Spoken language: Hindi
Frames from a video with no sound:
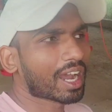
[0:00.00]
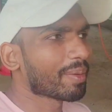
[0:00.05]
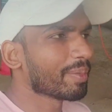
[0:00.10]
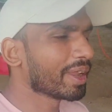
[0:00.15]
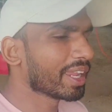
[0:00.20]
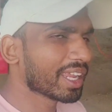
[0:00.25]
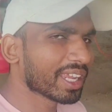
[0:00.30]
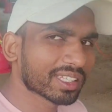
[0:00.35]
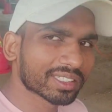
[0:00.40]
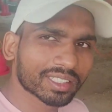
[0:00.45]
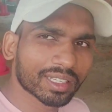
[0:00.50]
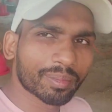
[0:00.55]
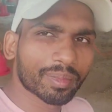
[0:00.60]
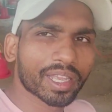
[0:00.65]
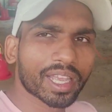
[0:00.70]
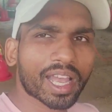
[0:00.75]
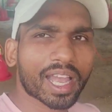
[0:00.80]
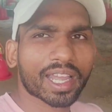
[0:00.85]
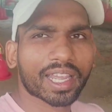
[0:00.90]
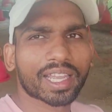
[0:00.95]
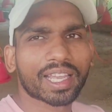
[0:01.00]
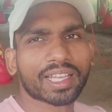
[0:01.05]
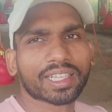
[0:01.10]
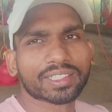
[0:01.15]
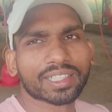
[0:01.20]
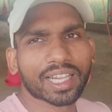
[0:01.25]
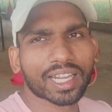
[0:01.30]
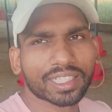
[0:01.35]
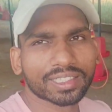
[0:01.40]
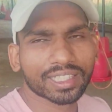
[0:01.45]
अब एक समय आ गया
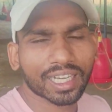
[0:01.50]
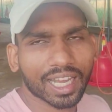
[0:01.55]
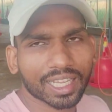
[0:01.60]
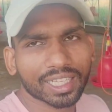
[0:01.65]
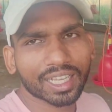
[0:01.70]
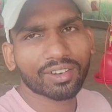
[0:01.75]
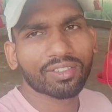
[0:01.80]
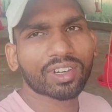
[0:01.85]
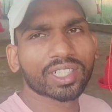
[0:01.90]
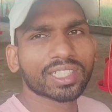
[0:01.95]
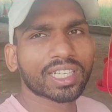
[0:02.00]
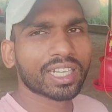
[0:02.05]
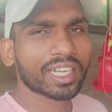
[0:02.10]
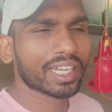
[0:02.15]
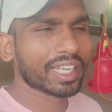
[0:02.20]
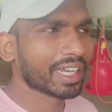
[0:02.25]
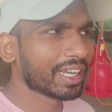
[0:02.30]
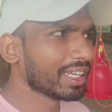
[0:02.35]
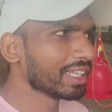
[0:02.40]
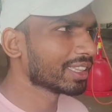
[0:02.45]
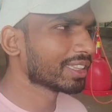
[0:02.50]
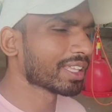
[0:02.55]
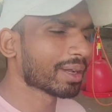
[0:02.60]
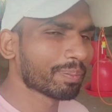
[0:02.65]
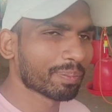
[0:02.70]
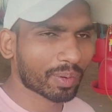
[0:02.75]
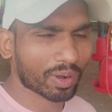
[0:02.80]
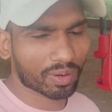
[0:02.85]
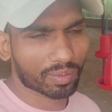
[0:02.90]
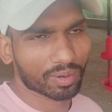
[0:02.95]
साला ज्यादा वजन ले रही
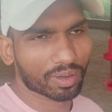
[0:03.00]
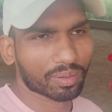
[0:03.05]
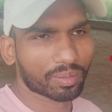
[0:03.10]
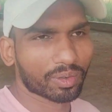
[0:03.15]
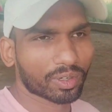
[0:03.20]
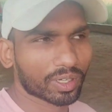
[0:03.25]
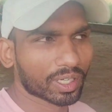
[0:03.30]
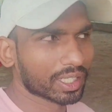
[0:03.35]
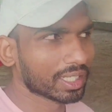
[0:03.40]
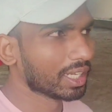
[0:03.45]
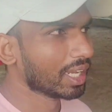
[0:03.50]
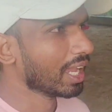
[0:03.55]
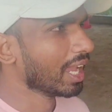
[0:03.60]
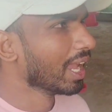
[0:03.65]
तब प्रॉब्लम हो गई